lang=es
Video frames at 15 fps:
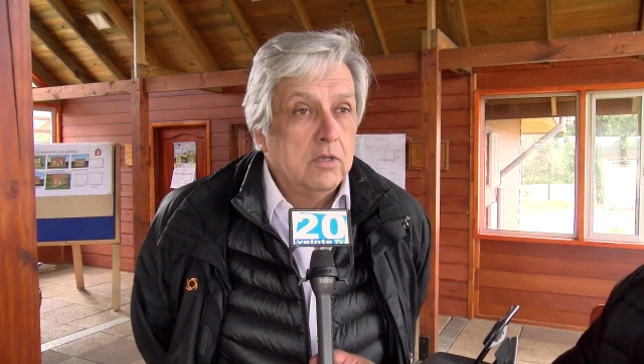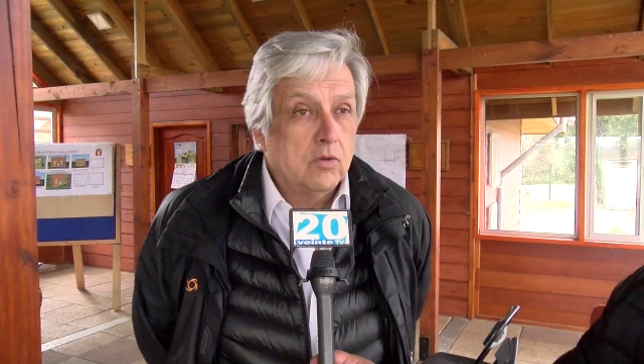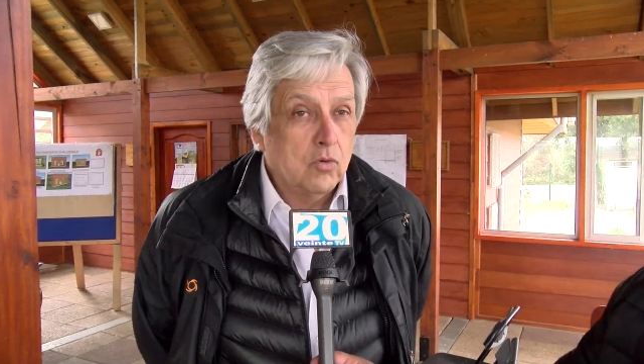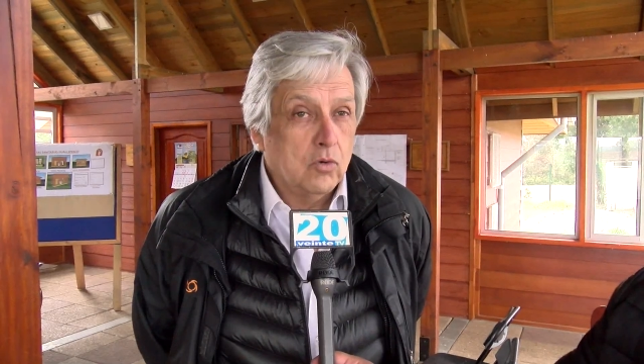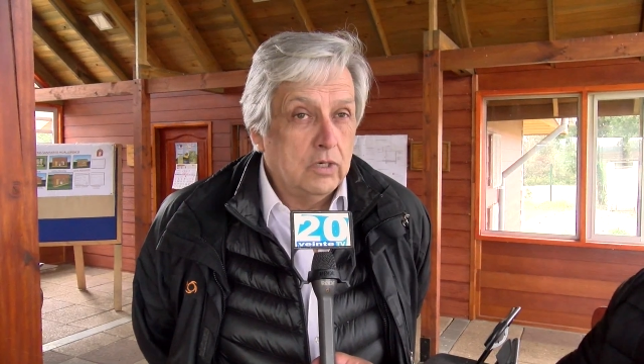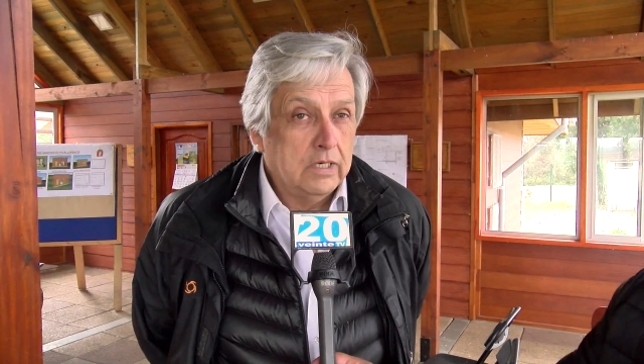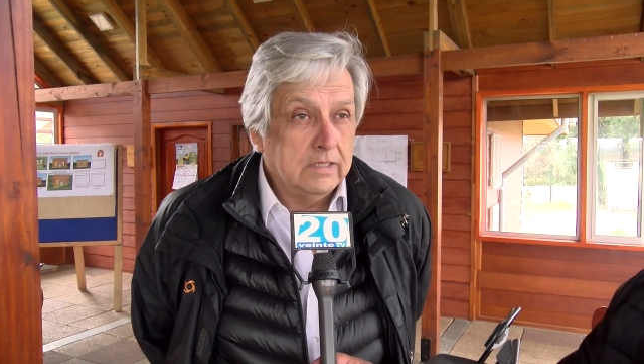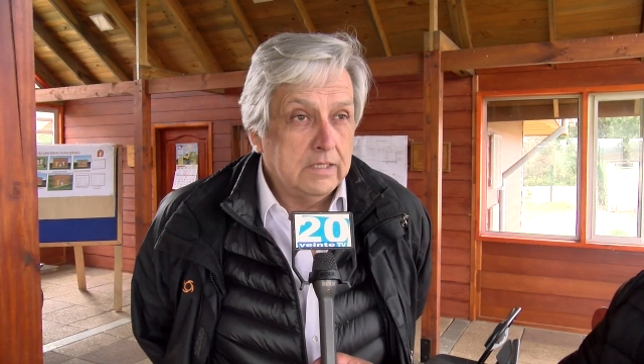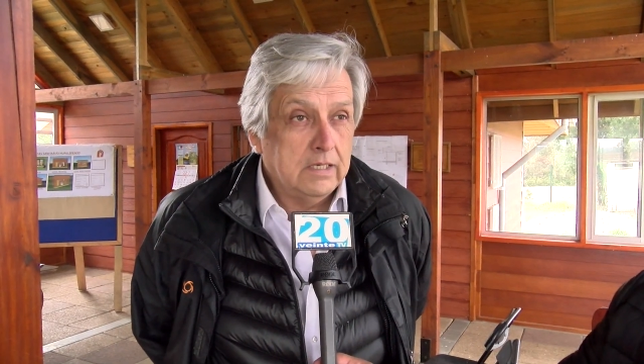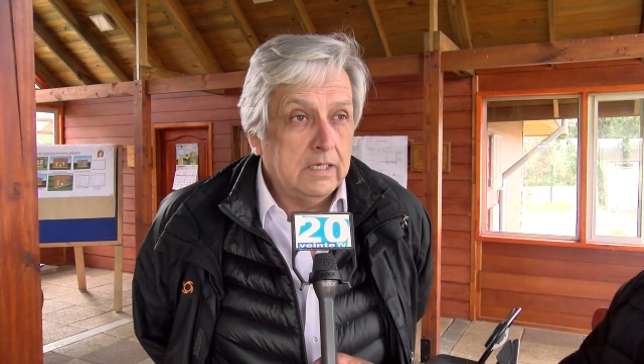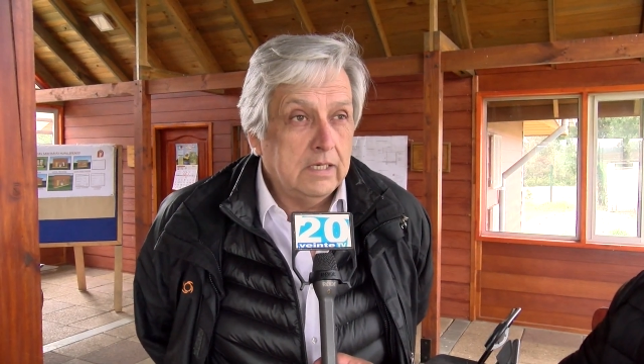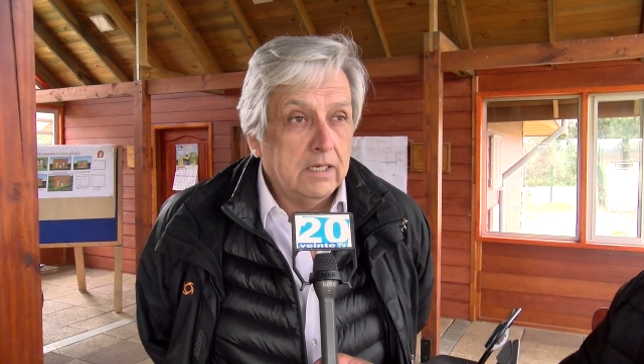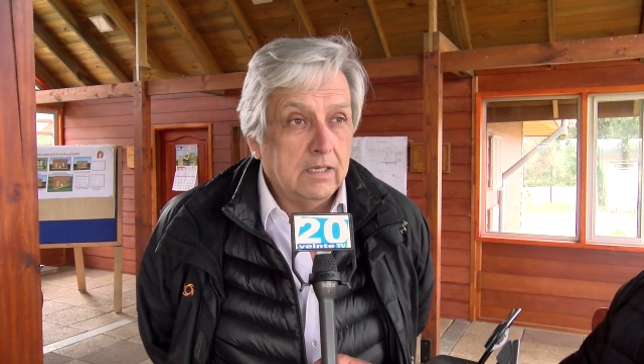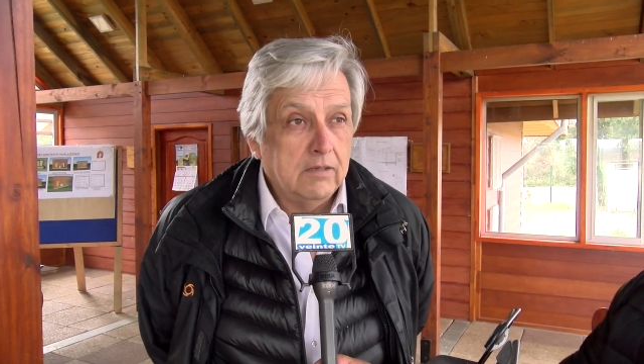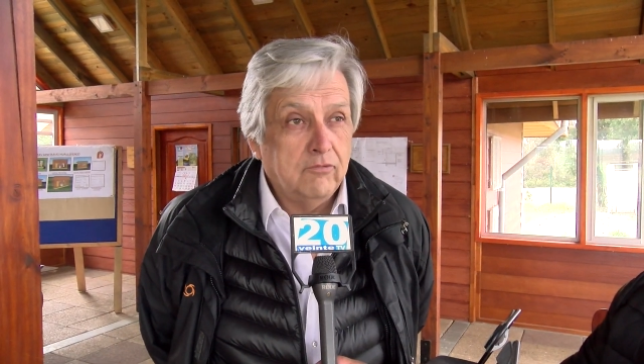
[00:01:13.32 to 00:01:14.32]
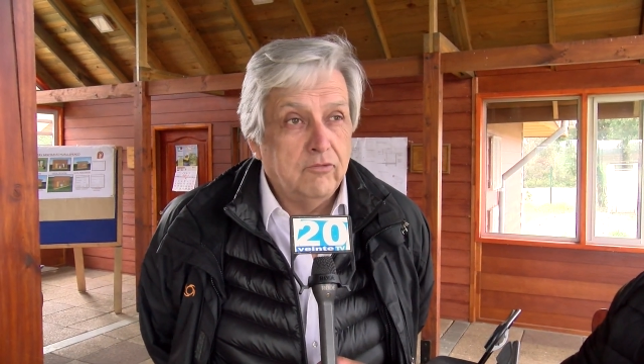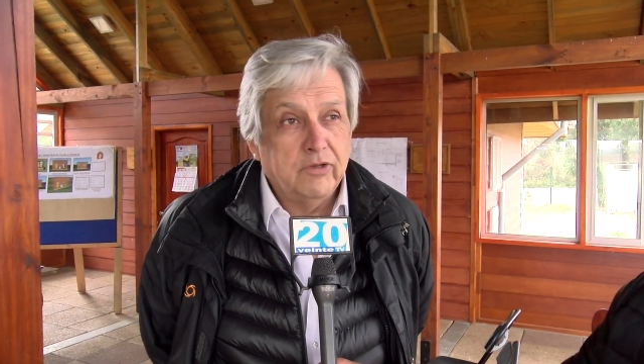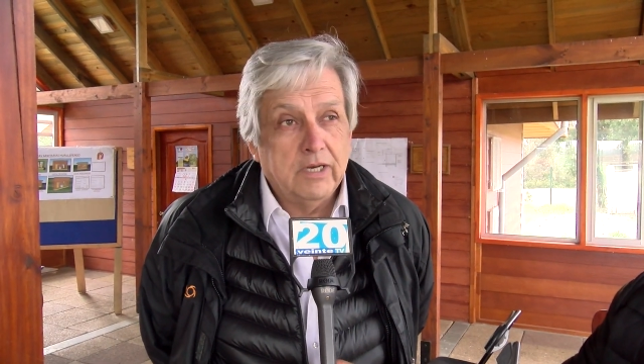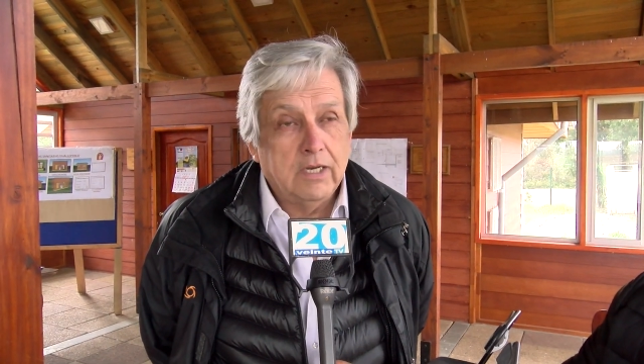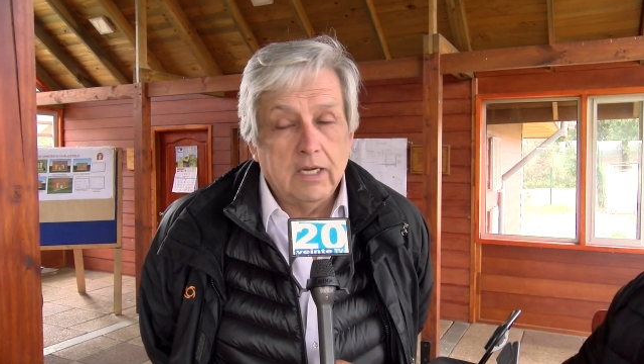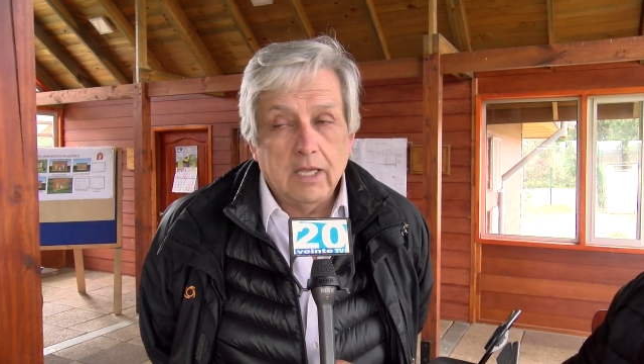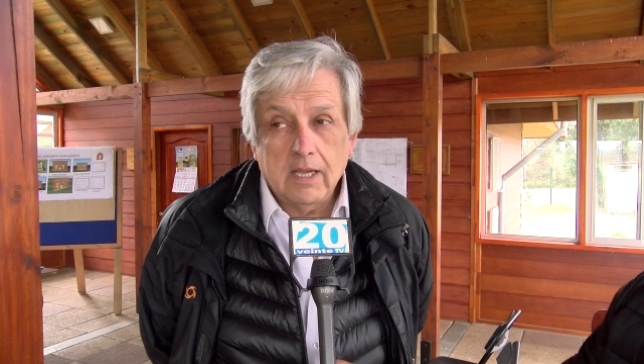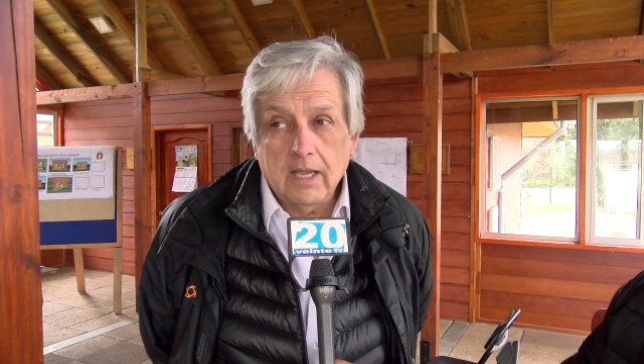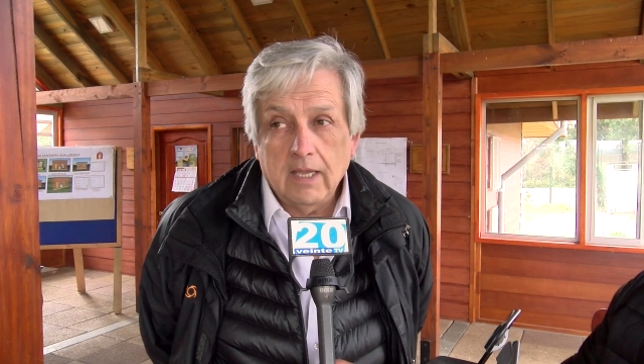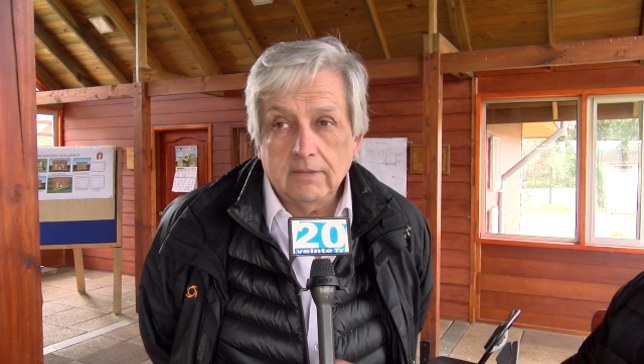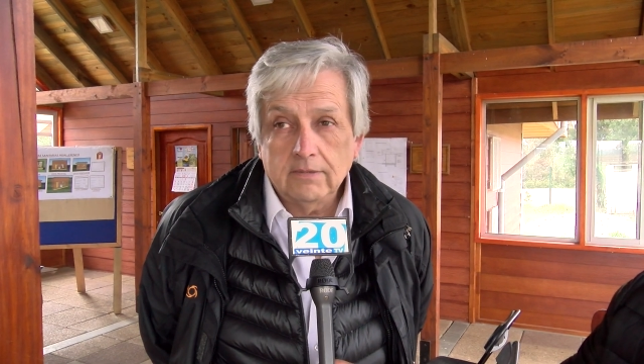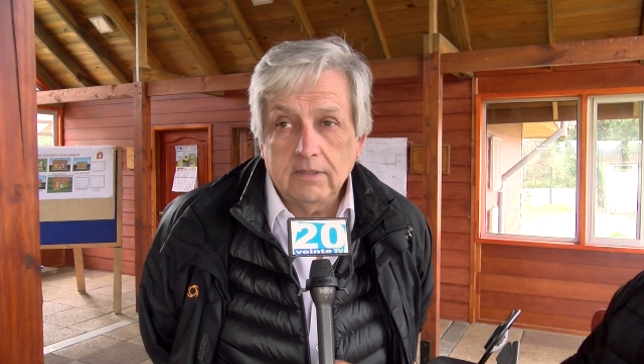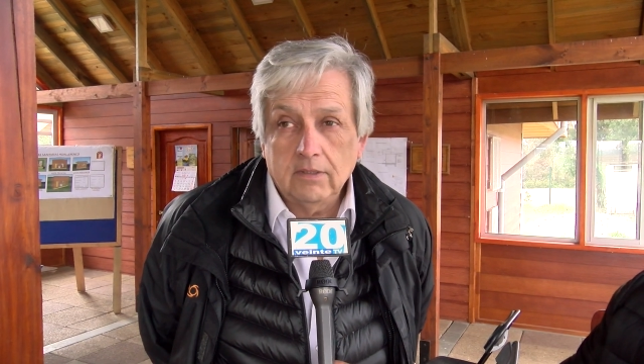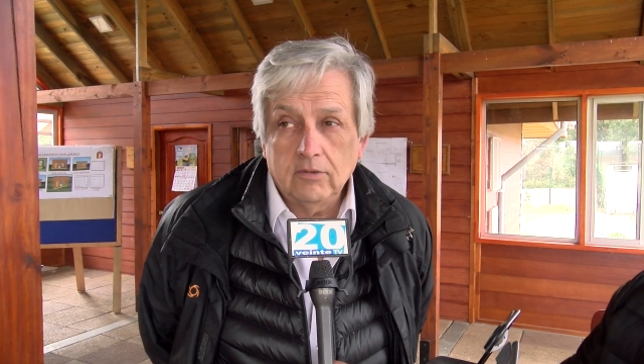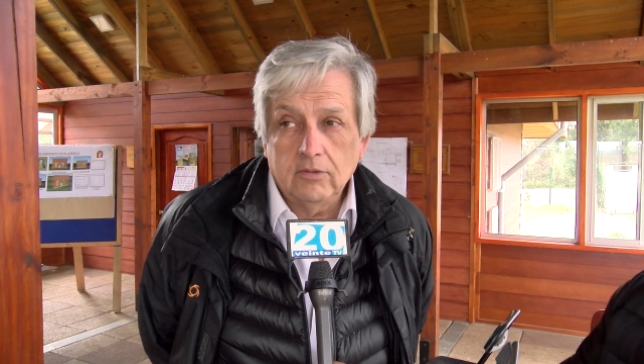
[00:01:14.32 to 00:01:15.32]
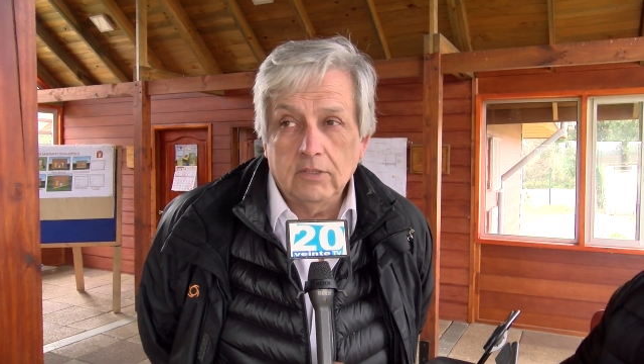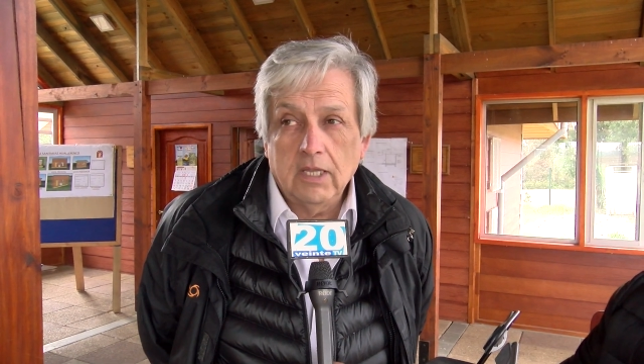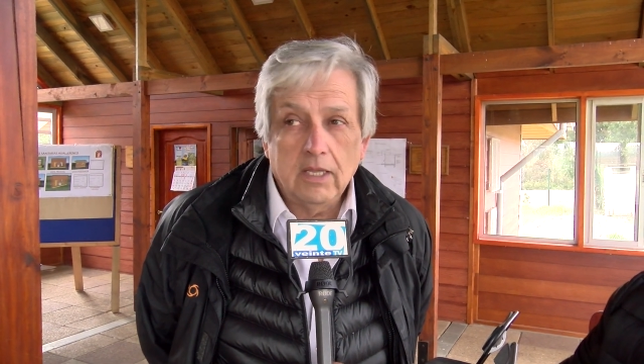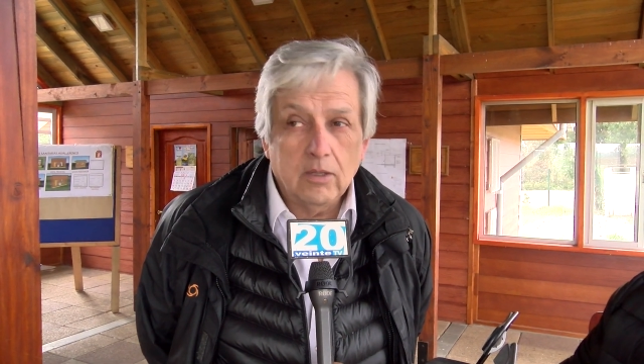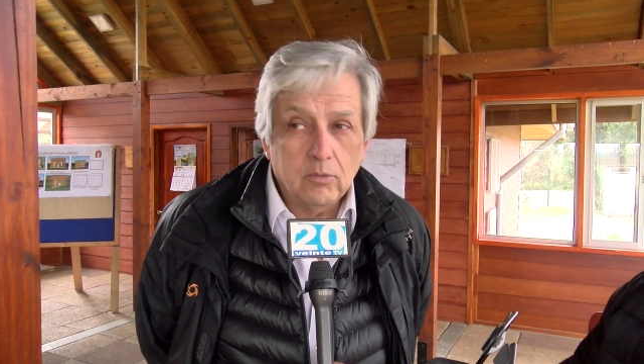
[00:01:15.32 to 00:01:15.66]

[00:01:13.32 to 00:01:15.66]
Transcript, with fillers: con letrina fuera de la casa, donde hay